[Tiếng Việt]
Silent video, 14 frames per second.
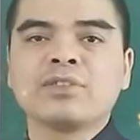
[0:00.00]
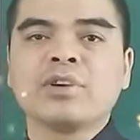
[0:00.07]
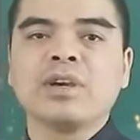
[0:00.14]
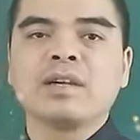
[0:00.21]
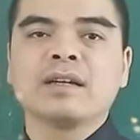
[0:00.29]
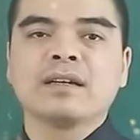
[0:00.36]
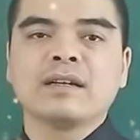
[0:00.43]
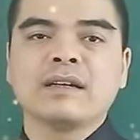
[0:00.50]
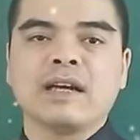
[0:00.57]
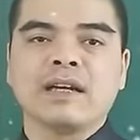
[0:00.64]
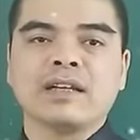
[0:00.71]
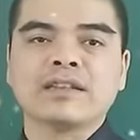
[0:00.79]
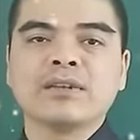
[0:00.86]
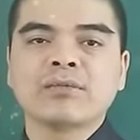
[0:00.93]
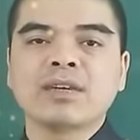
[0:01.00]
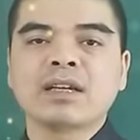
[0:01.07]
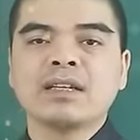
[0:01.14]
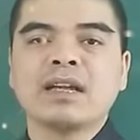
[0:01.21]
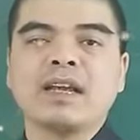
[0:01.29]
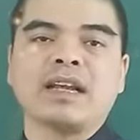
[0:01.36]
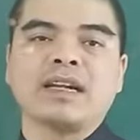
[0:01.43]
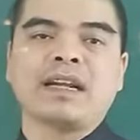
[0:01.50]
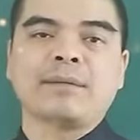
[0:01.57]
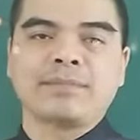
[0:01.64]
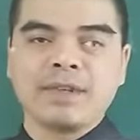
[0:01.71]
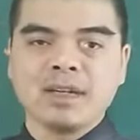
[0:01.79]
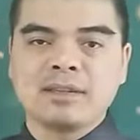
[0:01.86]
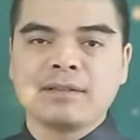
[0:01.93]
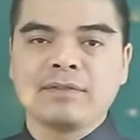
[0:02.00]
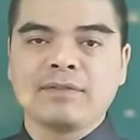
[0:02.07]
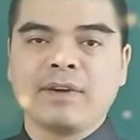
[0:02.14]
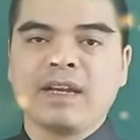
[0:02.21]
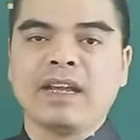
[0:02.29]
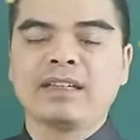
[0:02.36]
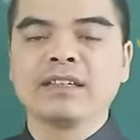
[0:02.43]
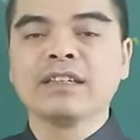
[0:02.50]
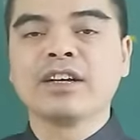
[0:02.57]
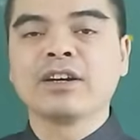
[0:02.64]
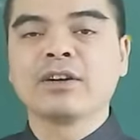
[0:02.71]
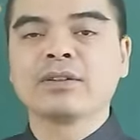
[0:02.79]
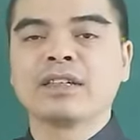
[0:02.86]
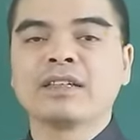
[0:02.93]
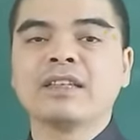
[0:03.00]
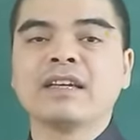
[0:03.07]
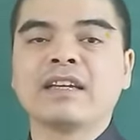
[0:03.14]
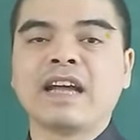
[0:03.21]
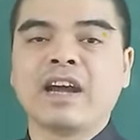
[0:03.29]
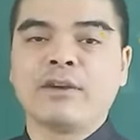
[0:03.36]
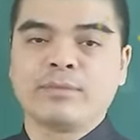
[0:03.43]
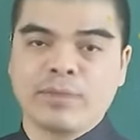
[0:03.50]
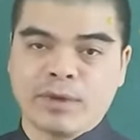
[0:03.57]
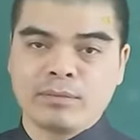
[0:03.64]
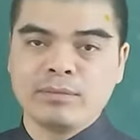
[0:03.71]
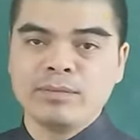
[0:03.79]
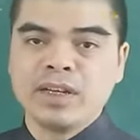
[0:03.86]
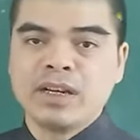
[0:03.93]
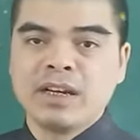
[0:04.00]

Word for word: chọn để sông đất hay là đạp đất phải là những người có tính tình hào phóng,